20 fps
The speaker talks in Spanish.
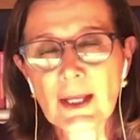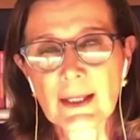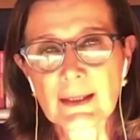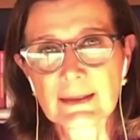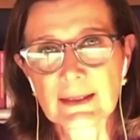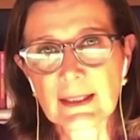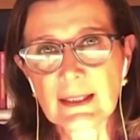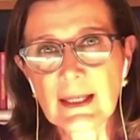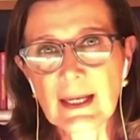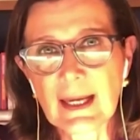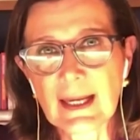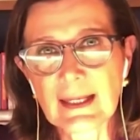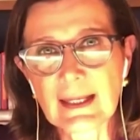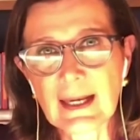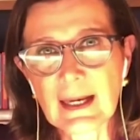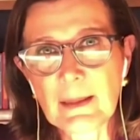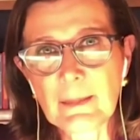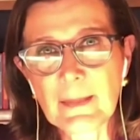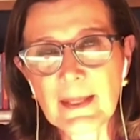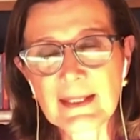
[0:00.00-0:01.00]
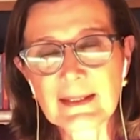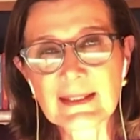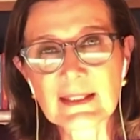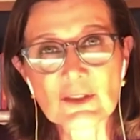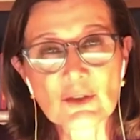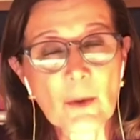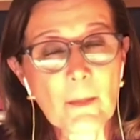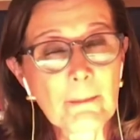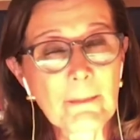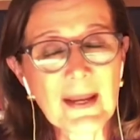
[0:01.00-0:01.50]
sí, generalmente
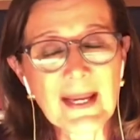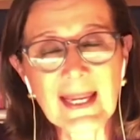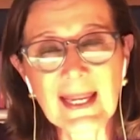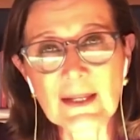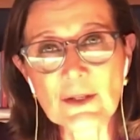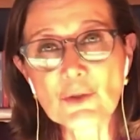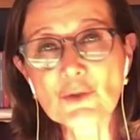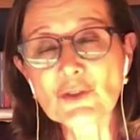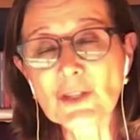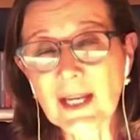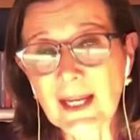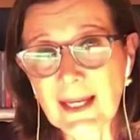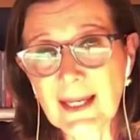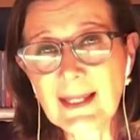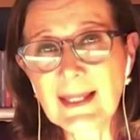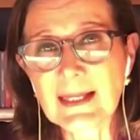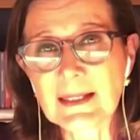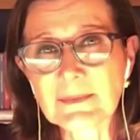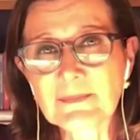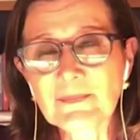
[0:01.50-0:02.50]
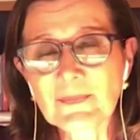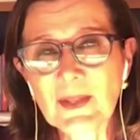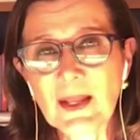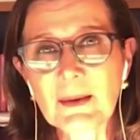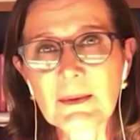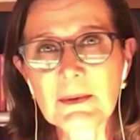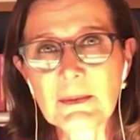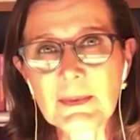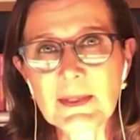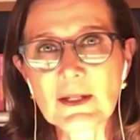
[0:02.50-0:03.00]
son pequeños, se quedan a
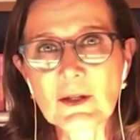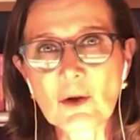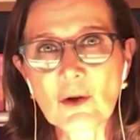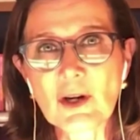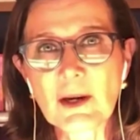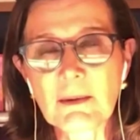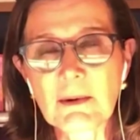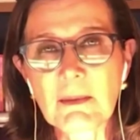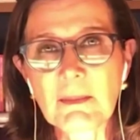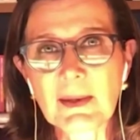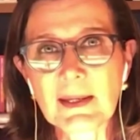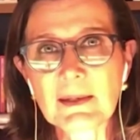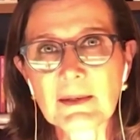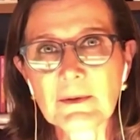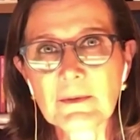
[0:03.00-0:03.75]
vivir con la mamá.